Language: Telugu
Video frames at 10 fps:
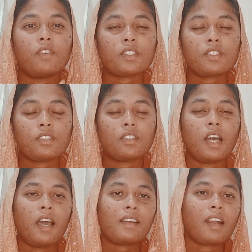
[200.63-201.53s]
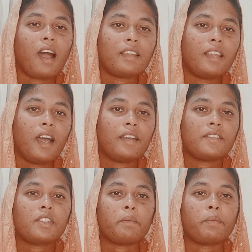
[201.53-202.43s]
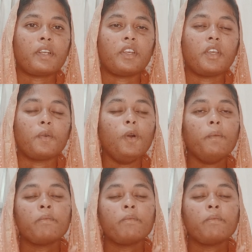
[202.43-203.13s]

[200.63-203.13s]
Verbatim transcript: వస్తుందా రాదా అని చెప్పని నీవు